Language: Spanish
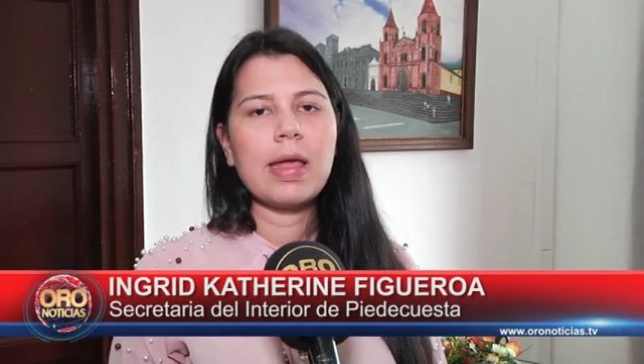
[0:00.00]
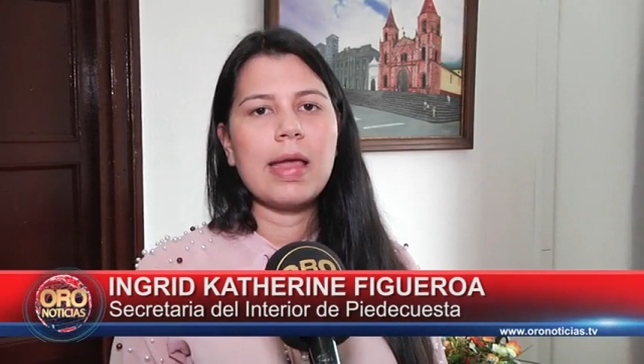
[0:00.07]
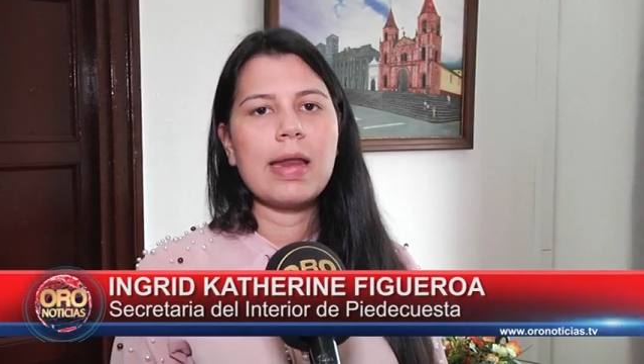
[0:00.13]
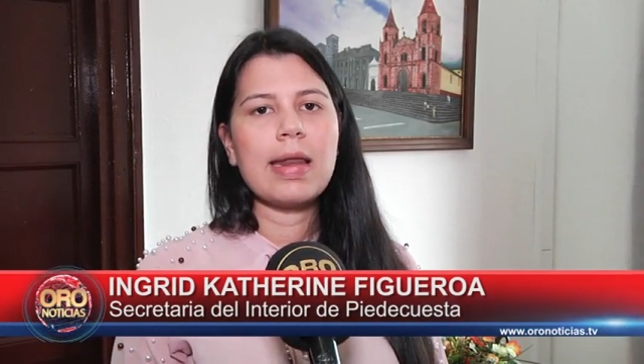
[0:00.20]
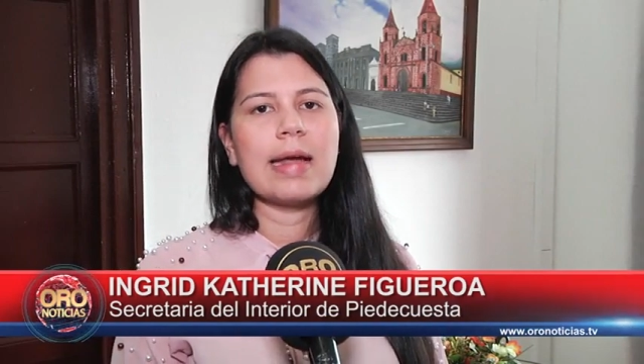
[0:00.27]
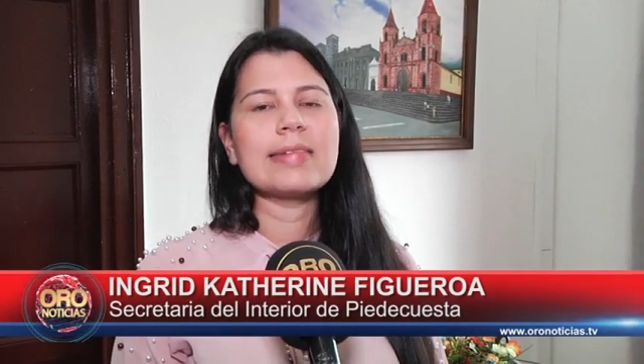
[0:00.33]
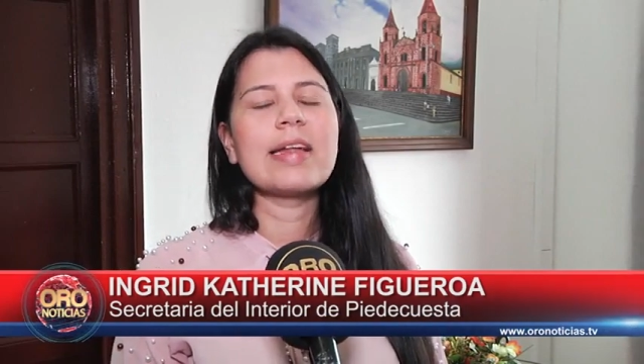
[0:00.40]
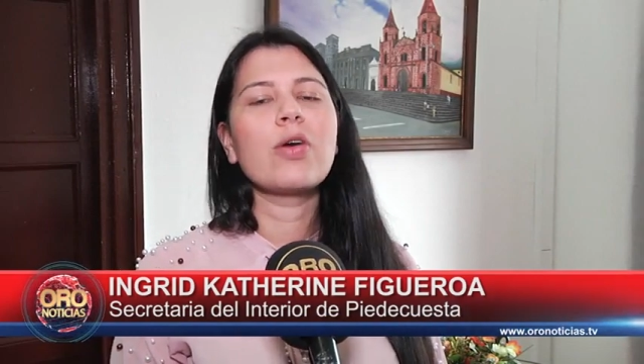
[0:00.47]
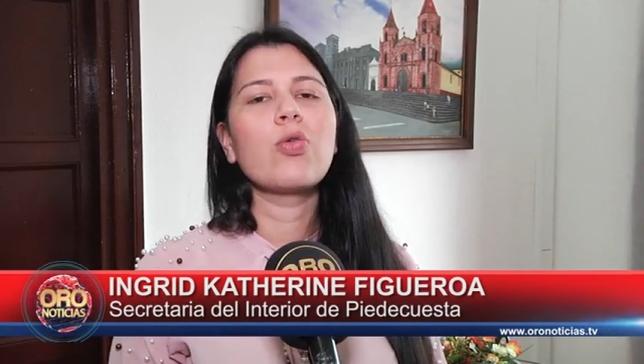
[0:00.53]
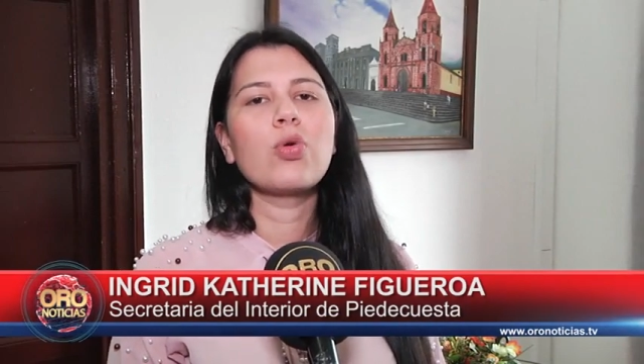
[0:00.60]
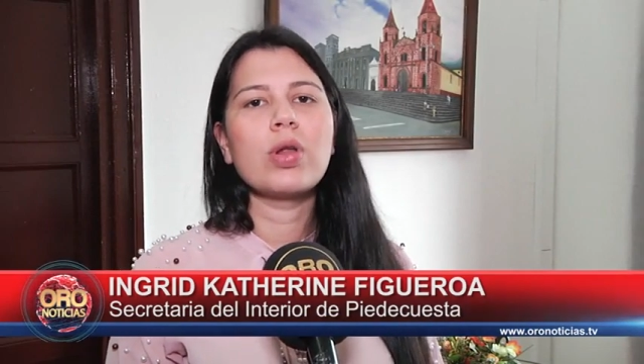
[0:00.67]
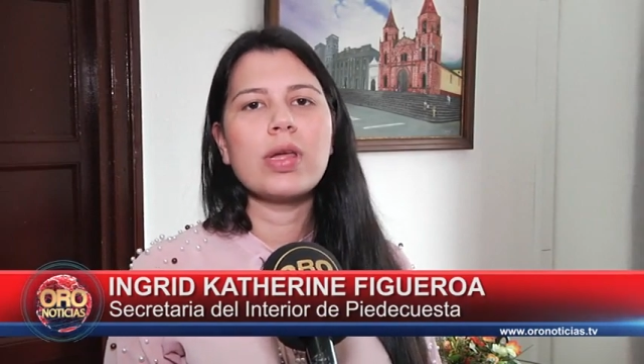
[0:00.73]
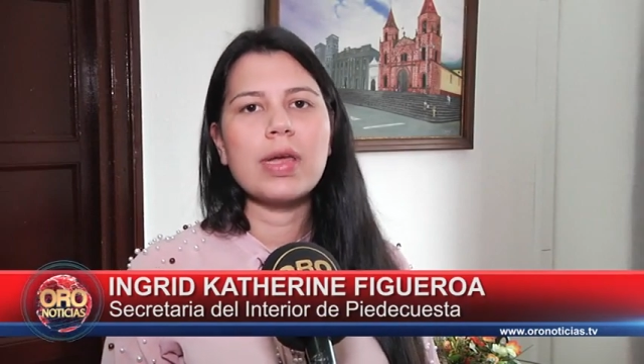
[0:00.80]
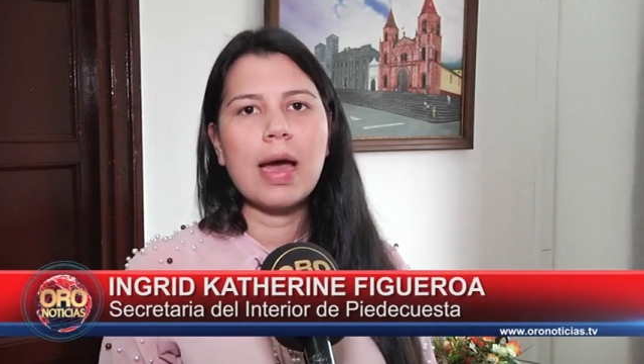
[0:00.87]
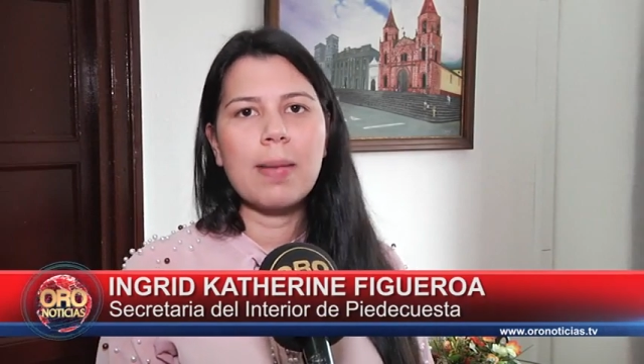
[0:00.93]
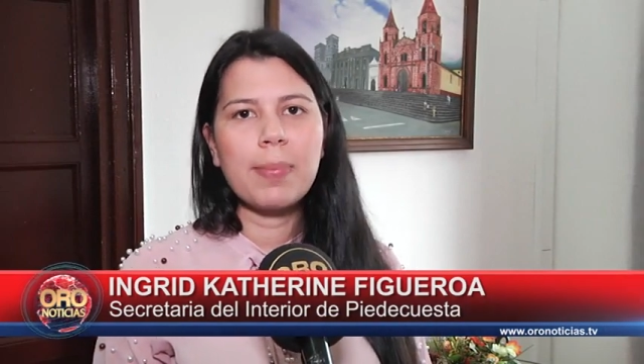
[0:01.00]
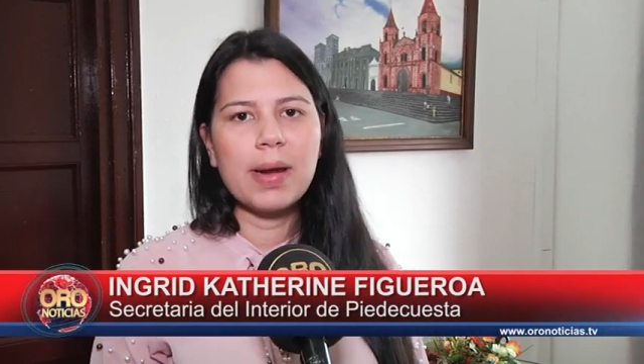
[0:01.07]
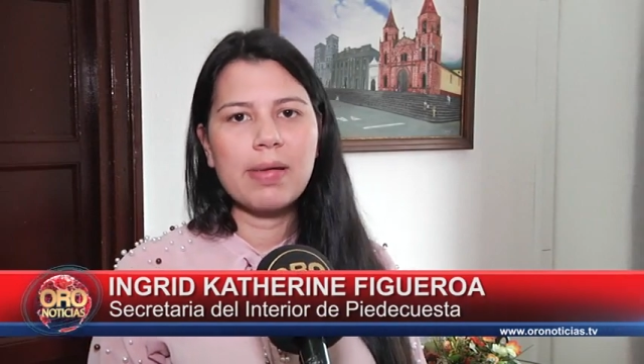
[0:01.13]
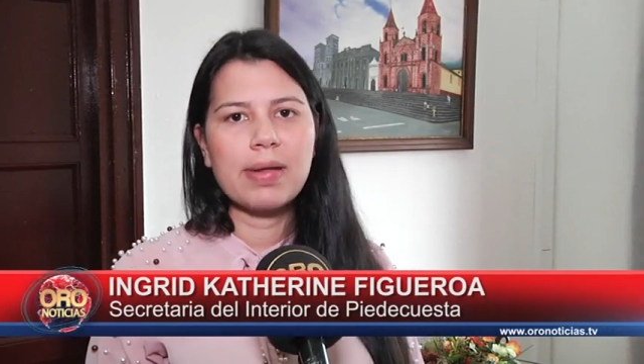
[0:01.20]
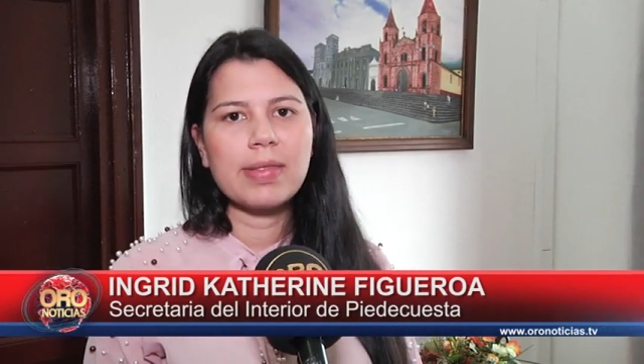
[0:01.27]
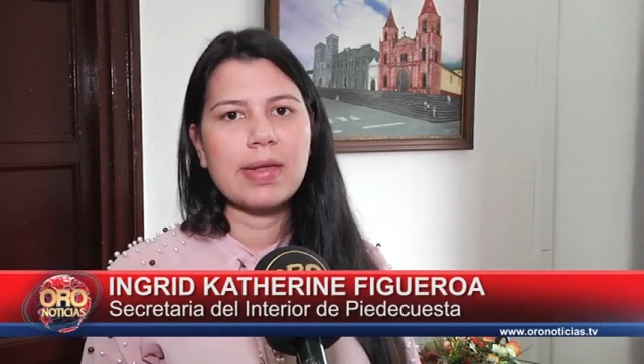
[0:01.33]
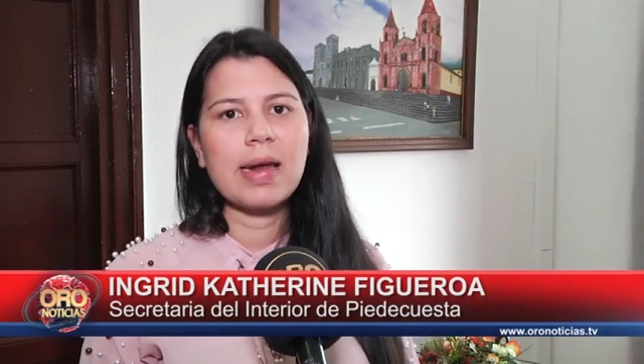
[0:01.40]
la seguridad,
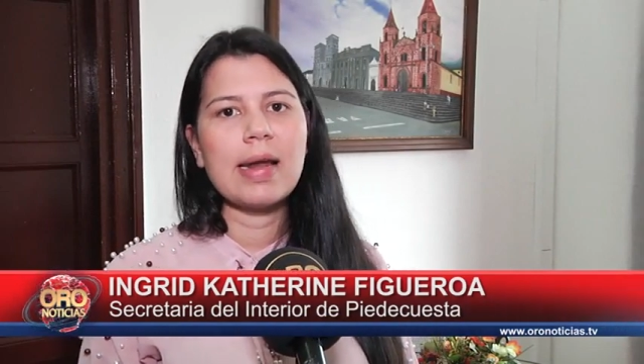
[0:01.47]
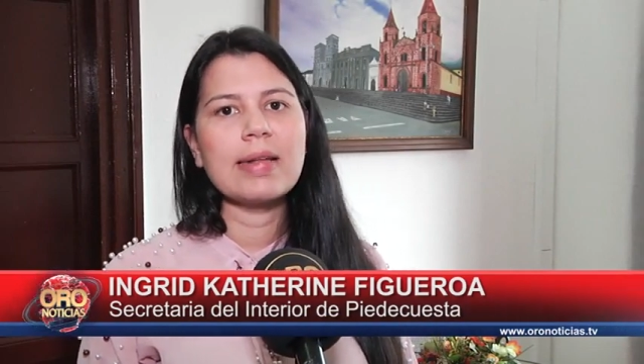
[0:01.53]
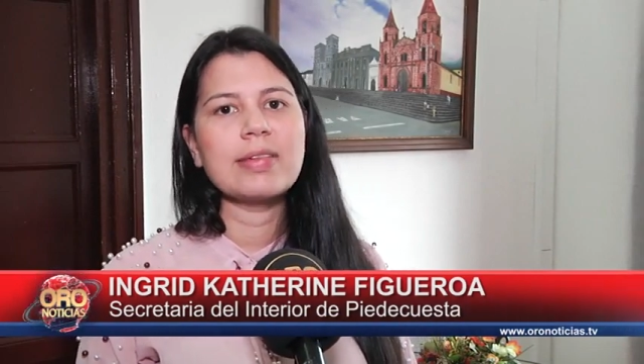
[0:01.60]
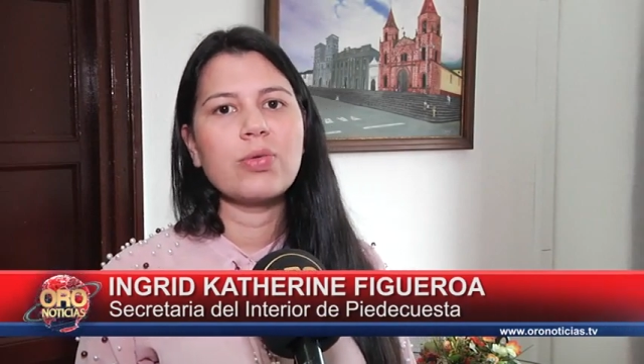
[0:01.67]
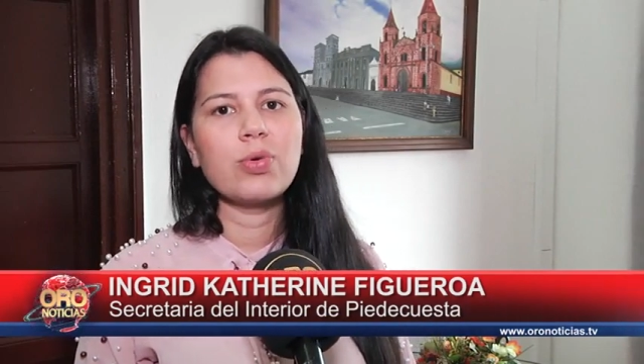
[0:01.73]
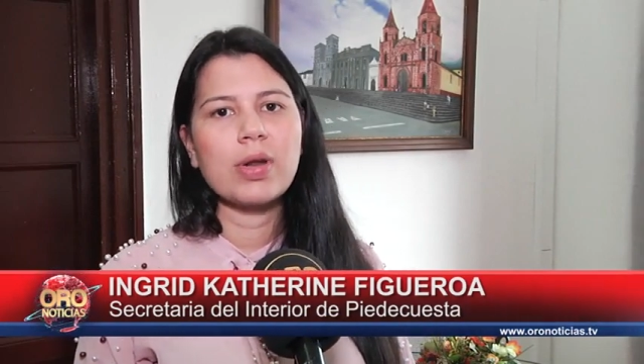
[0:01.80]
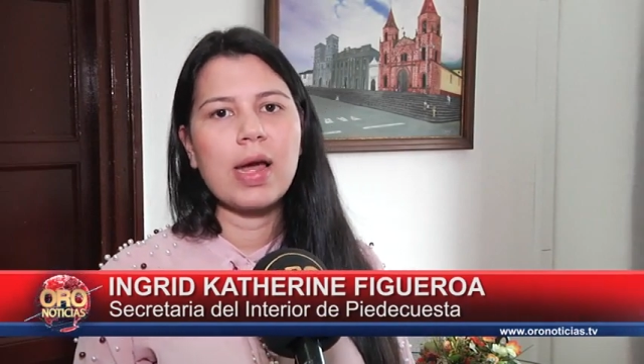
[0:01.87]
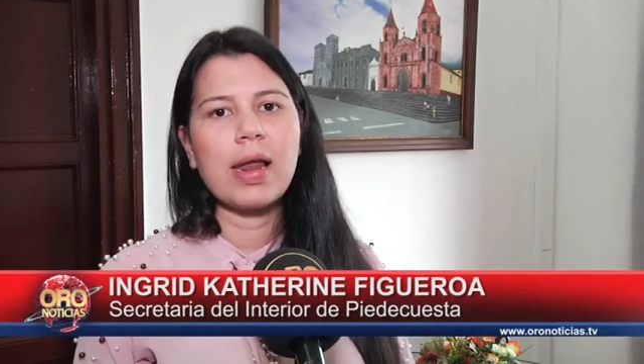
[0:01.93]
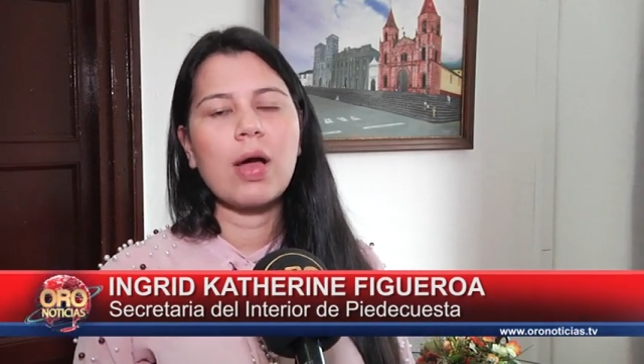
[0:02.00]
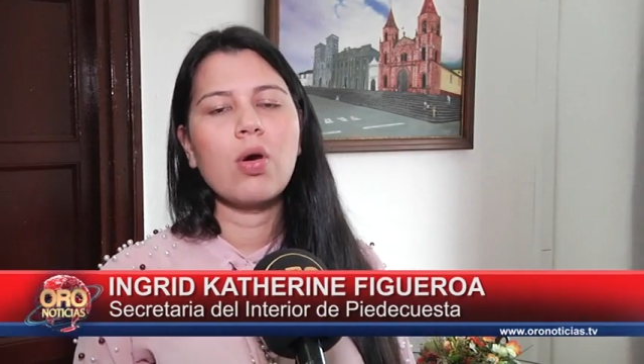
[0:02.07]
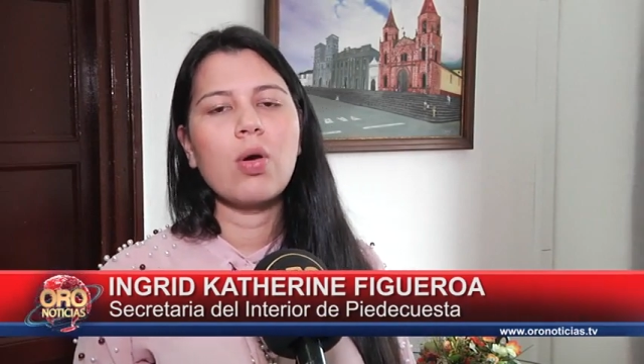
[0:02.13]
para brindarle la seguridad a la